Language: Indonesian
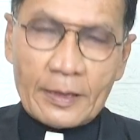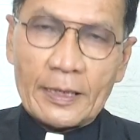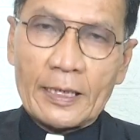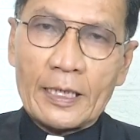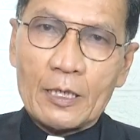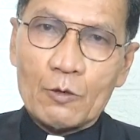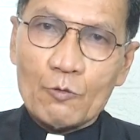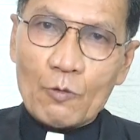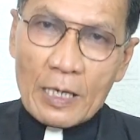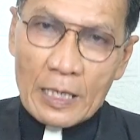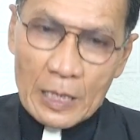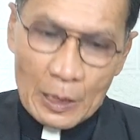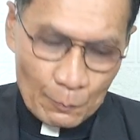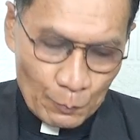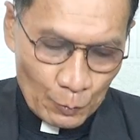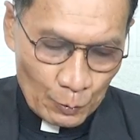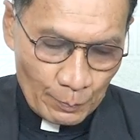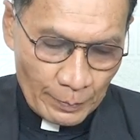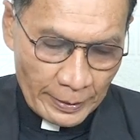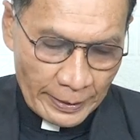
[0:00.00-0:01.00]
Karena
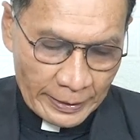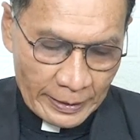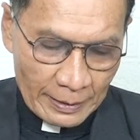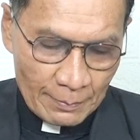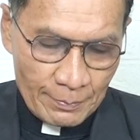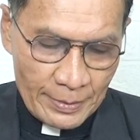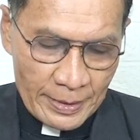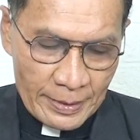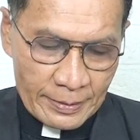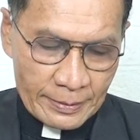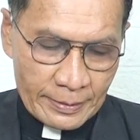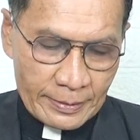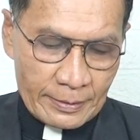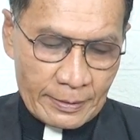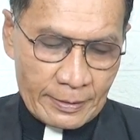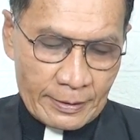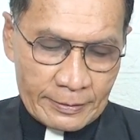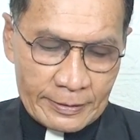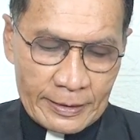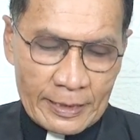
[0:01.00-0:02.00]
walaupun mereka
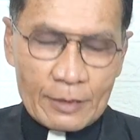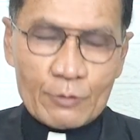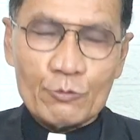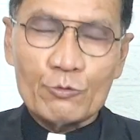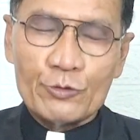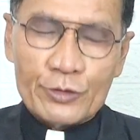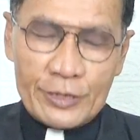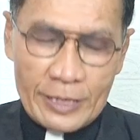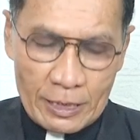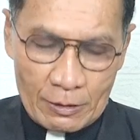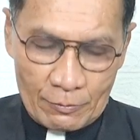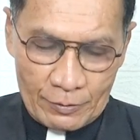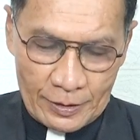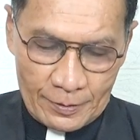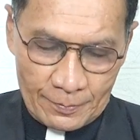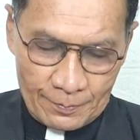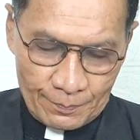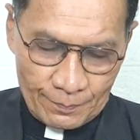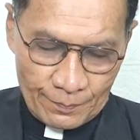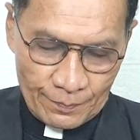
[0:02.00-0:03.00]
miskin secara duniawi,
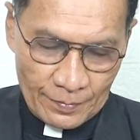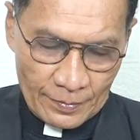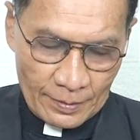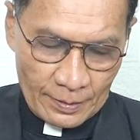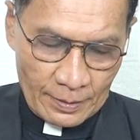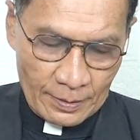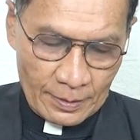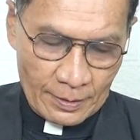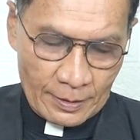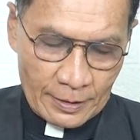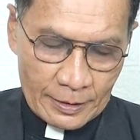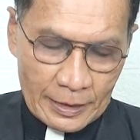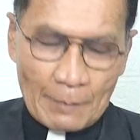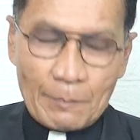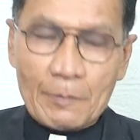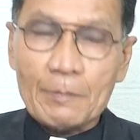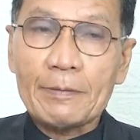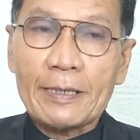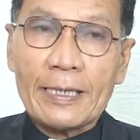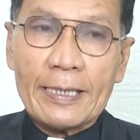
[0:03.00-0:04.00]

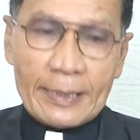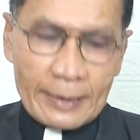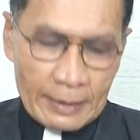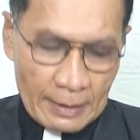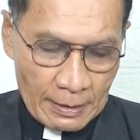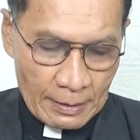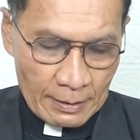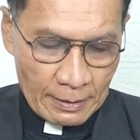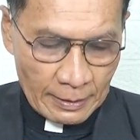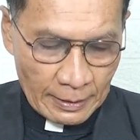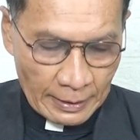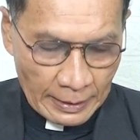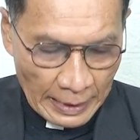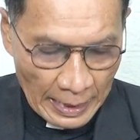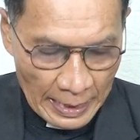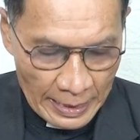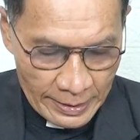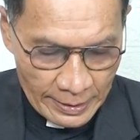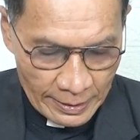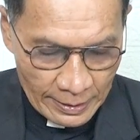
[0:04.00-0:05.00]
tapi mereka
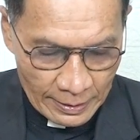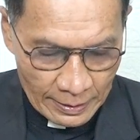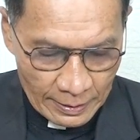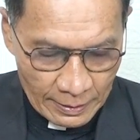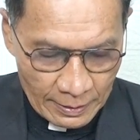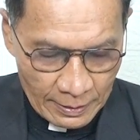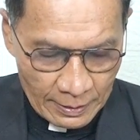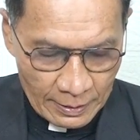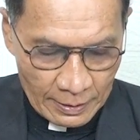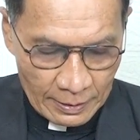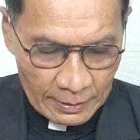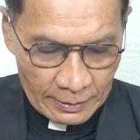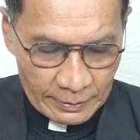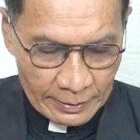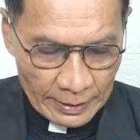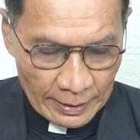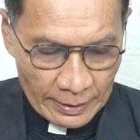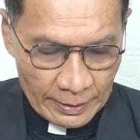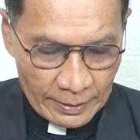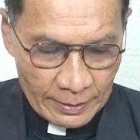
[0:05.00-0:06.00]
kaya
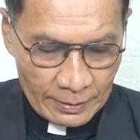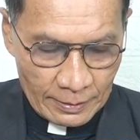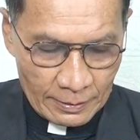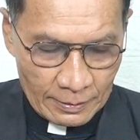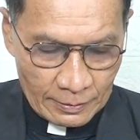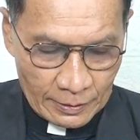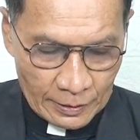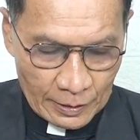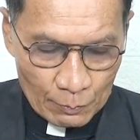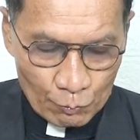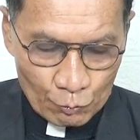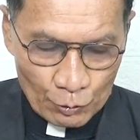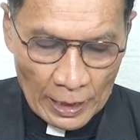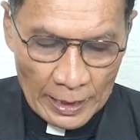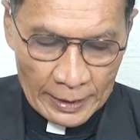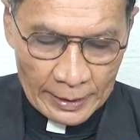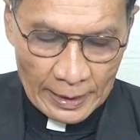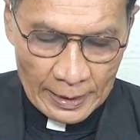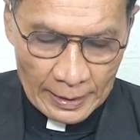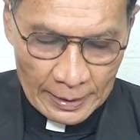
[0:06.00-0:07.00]
dari
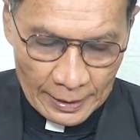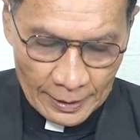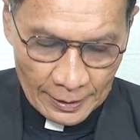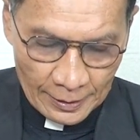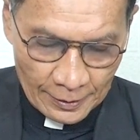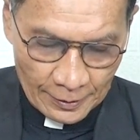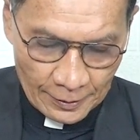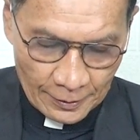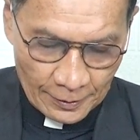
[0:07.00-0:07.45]
kemurahan Allah.